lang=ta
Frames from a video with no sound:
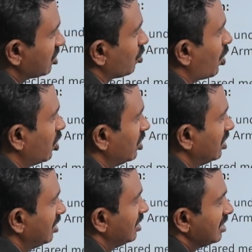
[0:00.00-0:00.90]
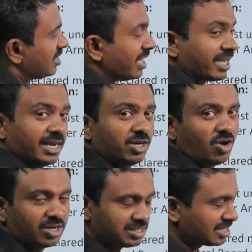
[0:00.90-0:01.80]
வச்சுக்கோம் செகண்ட்
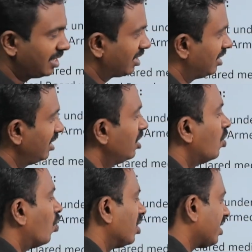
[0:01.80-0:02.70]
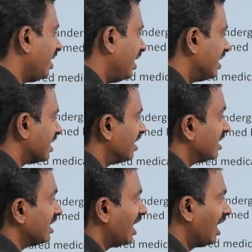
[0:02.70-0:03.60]
ஆகஸ்ட்ல இருந்து ஒரு த்ரீ டேஸ்
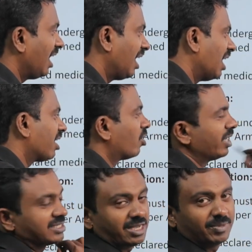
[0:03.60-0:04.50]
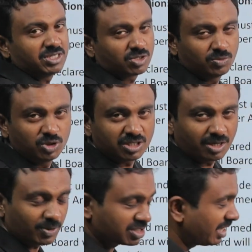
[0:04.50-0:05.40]
எடுத்துட்டு எல்லாரோட எக்ஸாமினேஷன்
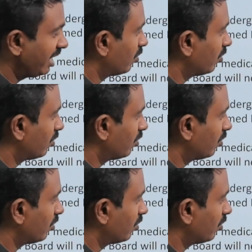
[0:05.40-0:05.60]
முடிச்சதுக்கப்புறம் ஸ்க்ரீனிங்